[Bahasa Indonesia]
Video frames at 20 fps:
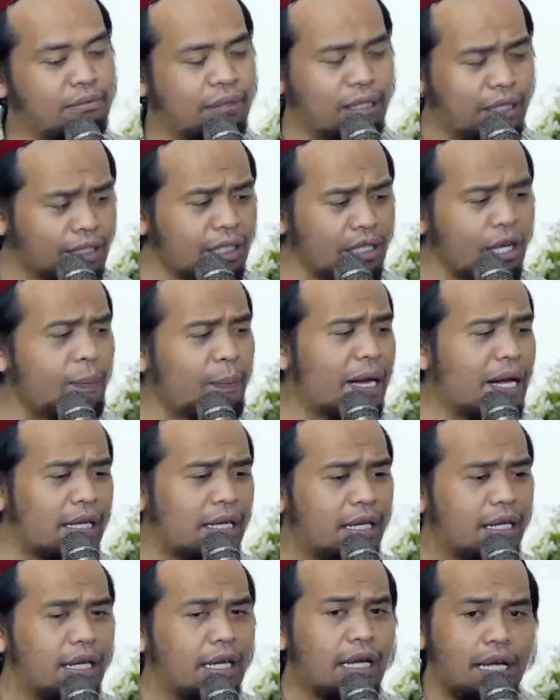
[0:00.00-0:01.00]
beliau Pak
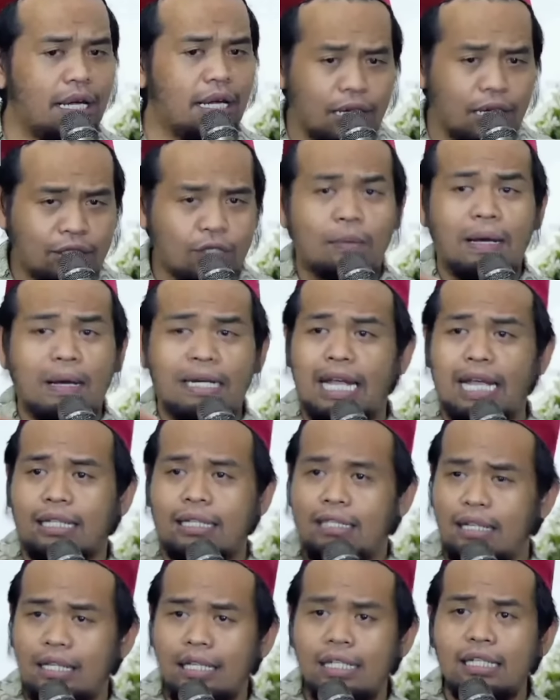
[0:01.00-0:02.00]
coba
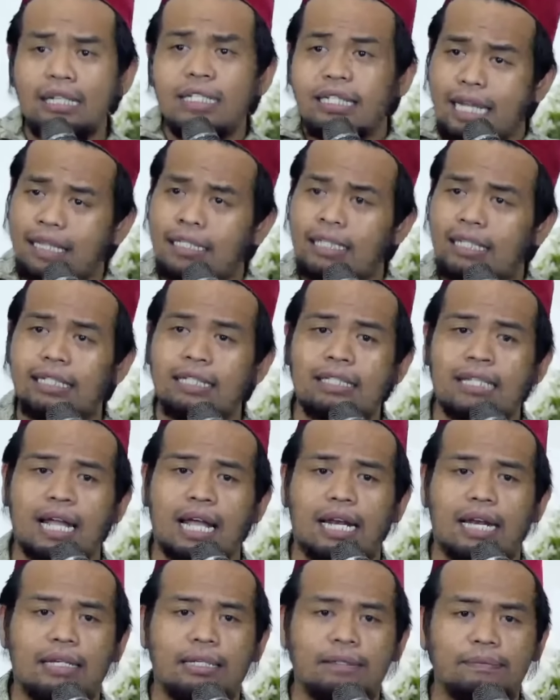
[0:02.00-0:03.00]
lihat ini jejak
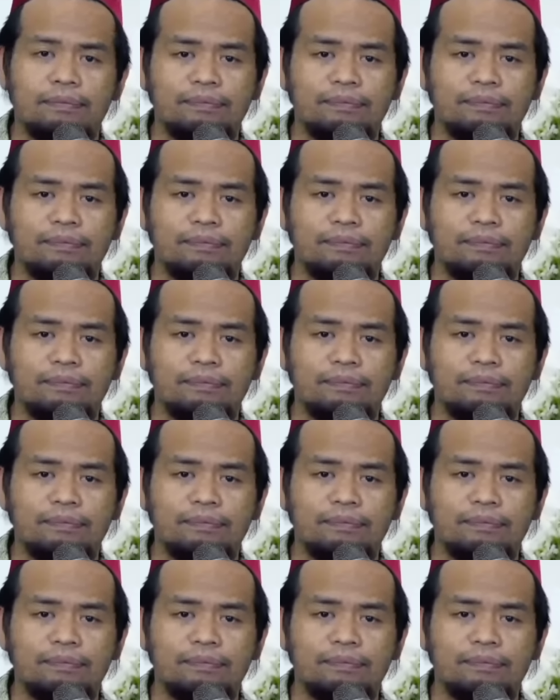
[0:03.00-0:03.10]
digital